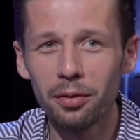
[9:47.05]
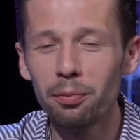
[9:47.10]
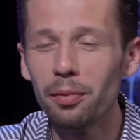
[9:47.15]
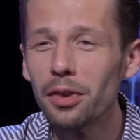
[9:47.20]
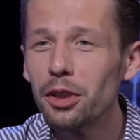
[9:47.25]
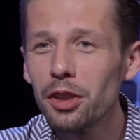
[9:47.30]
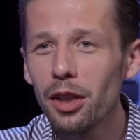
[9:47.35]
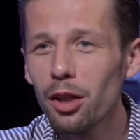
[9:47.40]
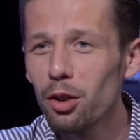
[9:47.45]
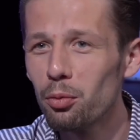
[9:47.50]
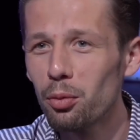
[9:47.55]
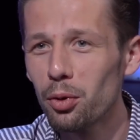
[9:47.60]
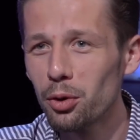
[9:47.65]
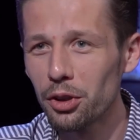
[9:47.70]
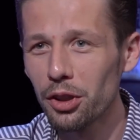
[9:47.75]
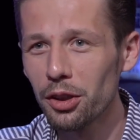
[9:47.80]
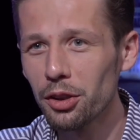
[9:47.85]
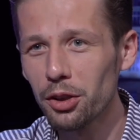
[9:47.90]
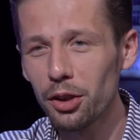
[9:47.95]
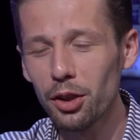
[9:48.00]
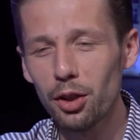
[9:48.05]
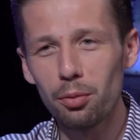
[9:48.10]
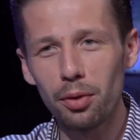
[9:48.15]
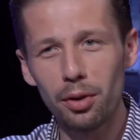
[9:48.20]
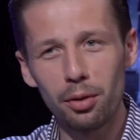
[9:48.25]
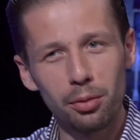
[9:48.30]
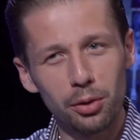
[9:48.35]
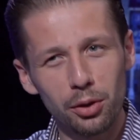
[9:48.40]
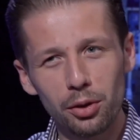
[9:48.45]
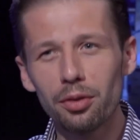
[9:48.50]
мечта любой женщины,
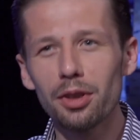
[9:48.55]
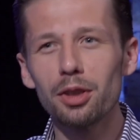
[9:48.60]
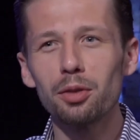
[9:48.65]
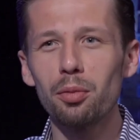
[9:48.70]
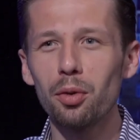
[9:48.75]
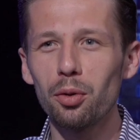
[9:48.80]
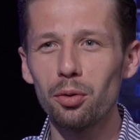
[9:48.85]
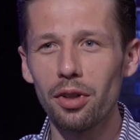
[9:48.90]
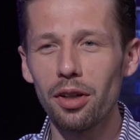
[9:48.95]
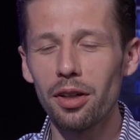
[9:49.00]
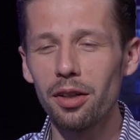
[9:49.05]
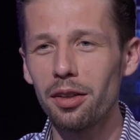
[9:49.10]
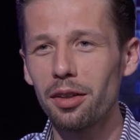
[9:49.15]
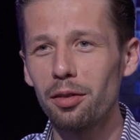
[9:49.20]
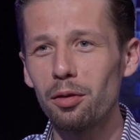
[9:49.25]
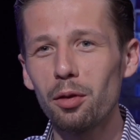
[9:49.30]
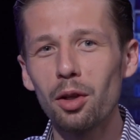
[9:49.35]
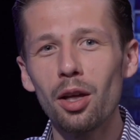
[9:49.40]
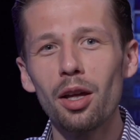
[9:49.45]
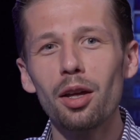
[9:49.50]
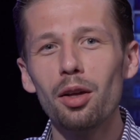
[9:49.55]
потому что весь брутальный,